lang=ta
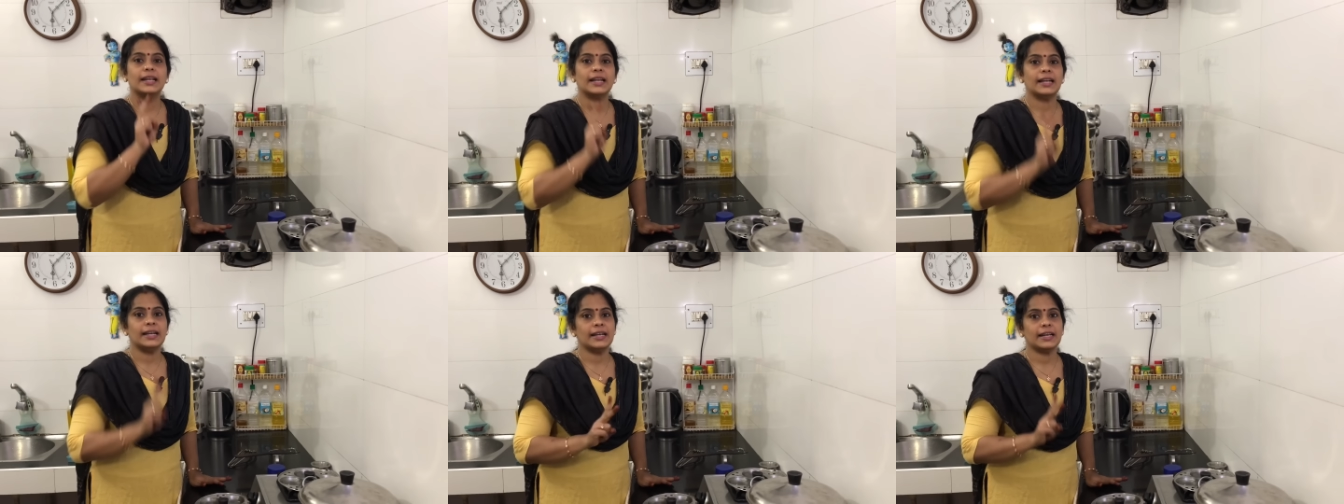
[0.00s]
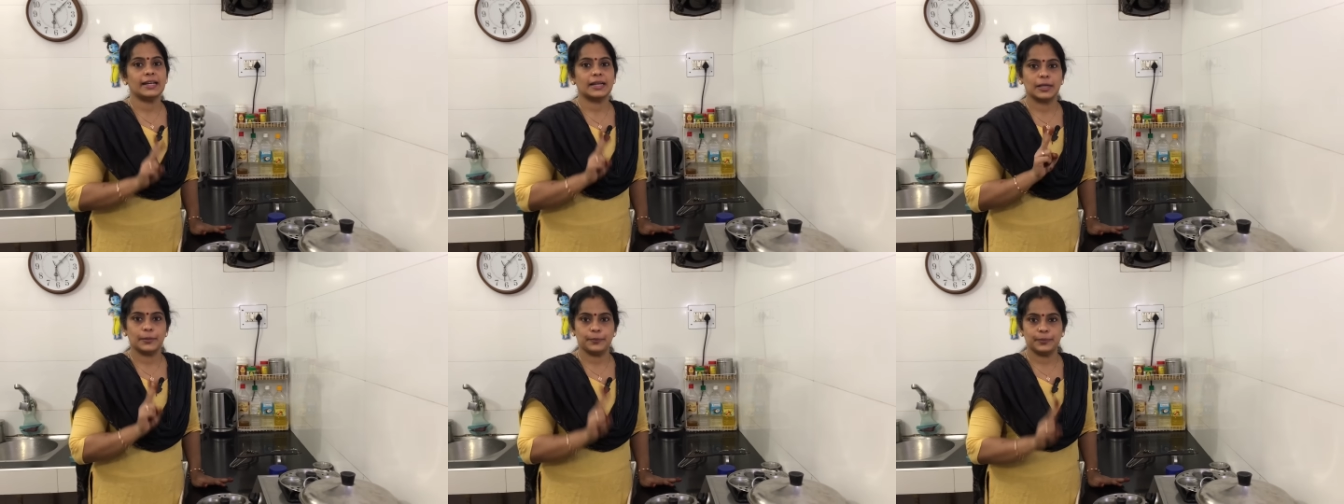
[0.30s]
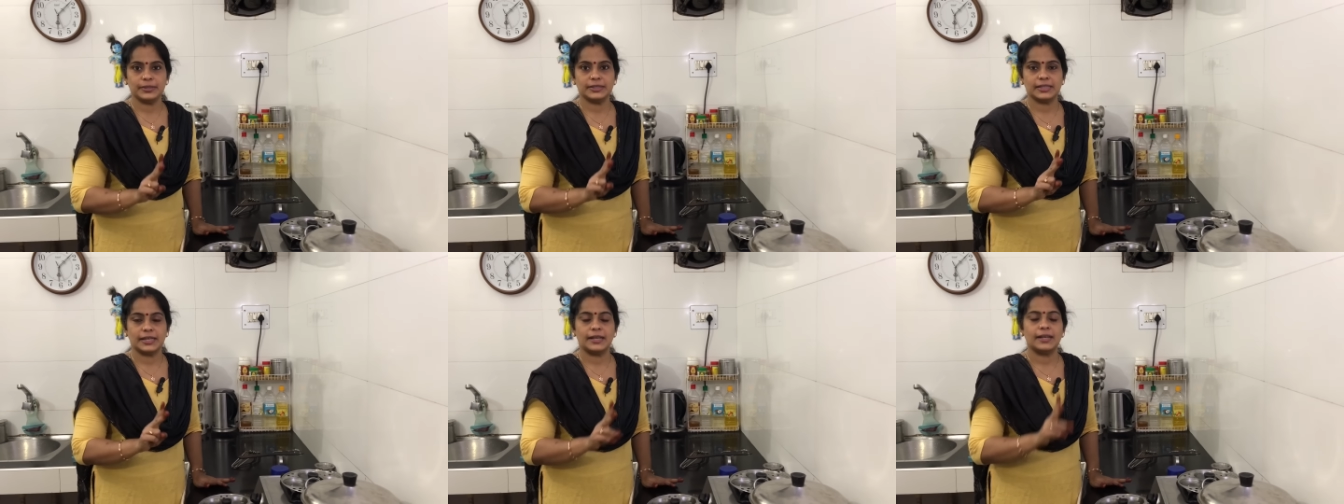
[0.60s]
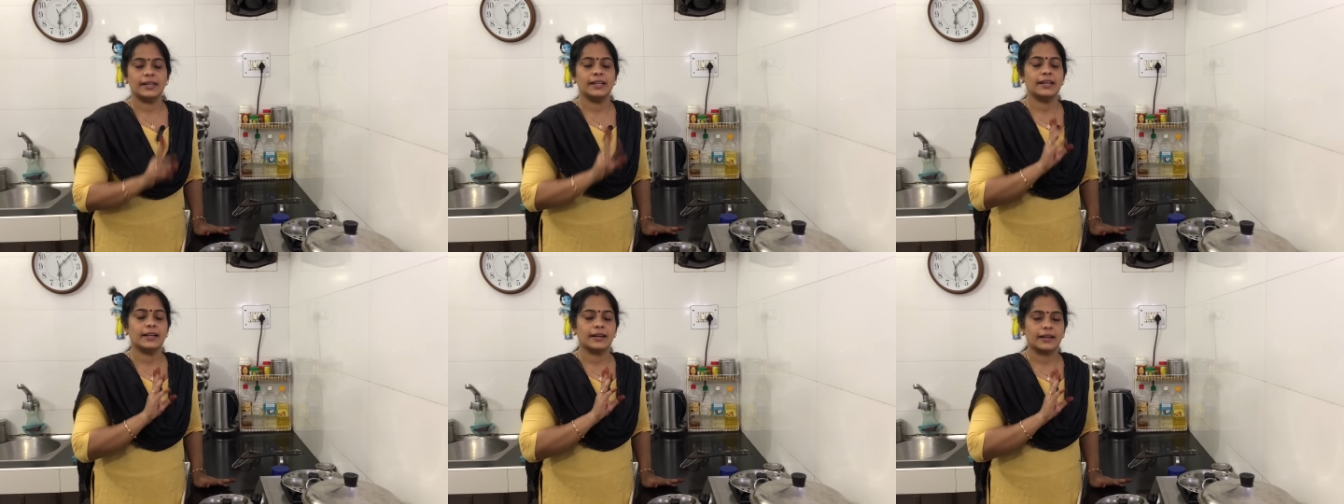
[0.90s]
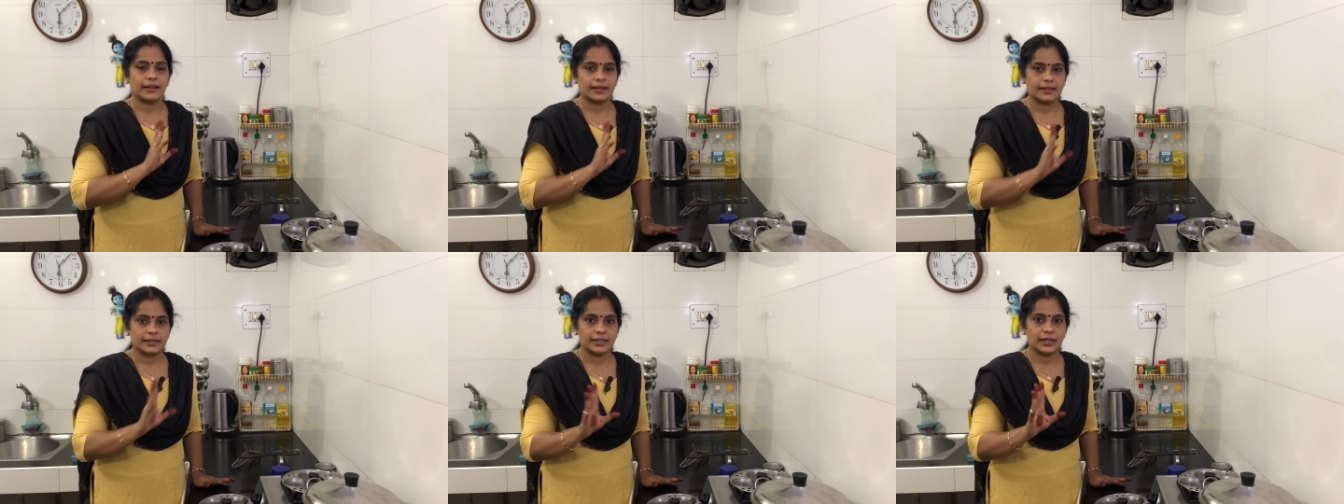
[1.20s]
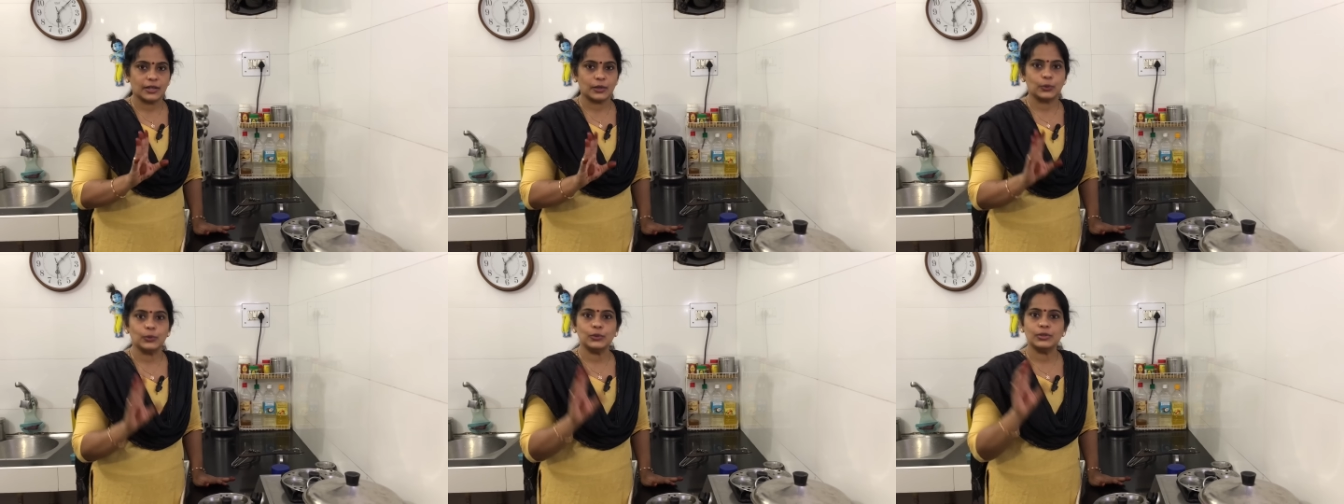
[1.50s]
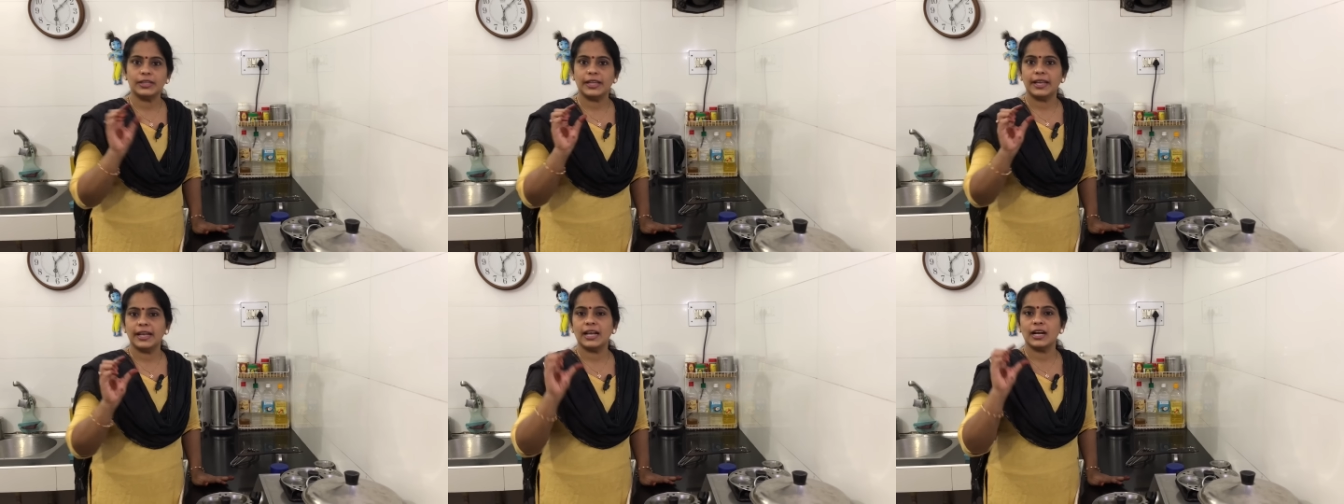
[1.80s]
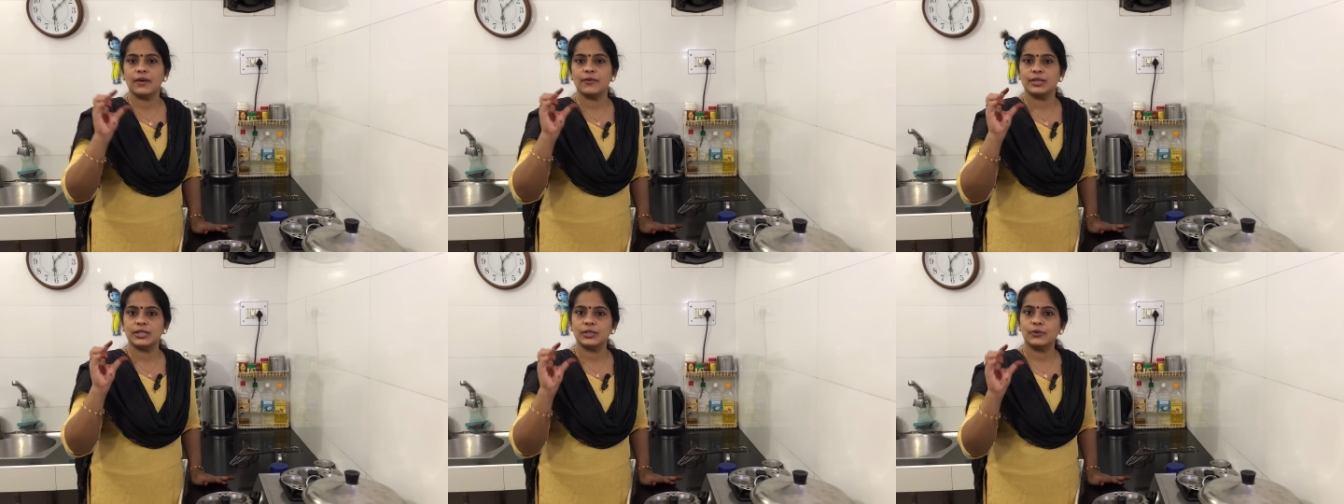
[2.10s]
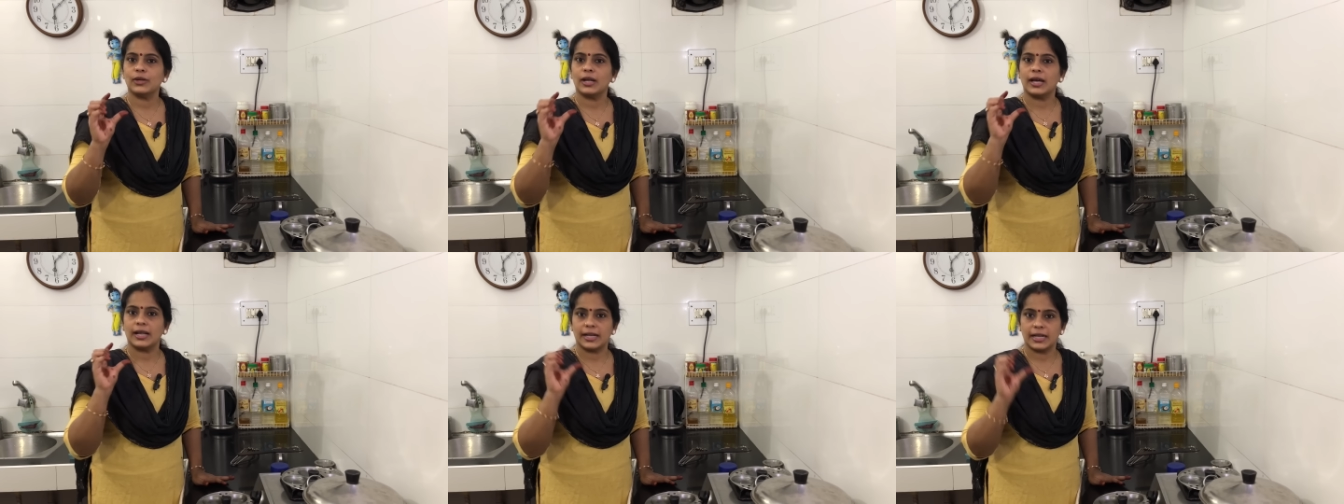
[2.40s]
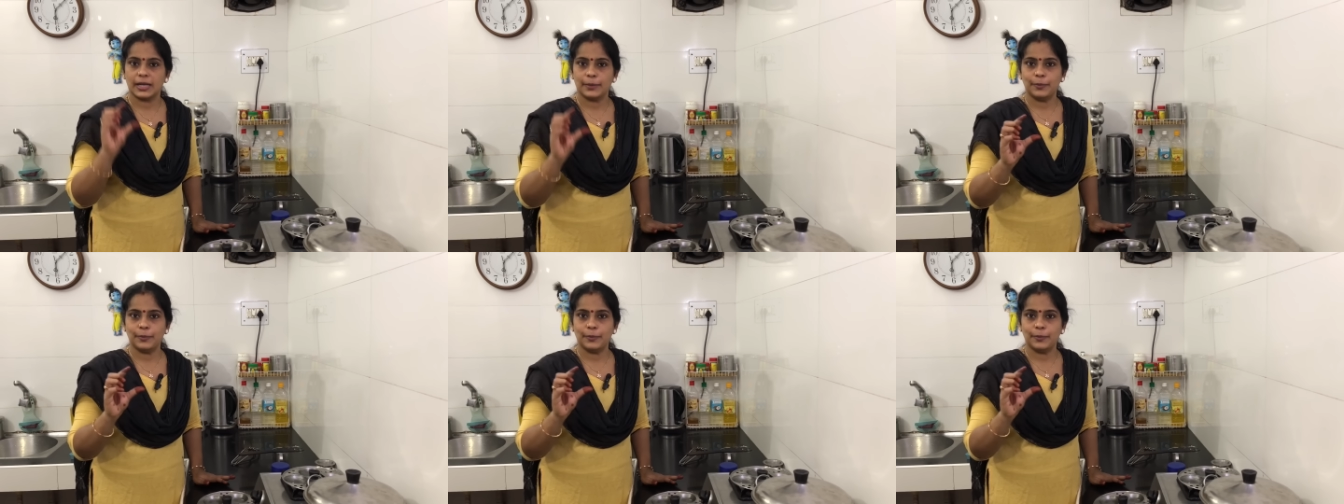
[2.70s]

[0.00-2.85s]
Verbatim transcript: ரெண்டரை கப்பு தண்ணி கரெக்டா இருக்கும் தேங்காய் வந்து ஒரு அரை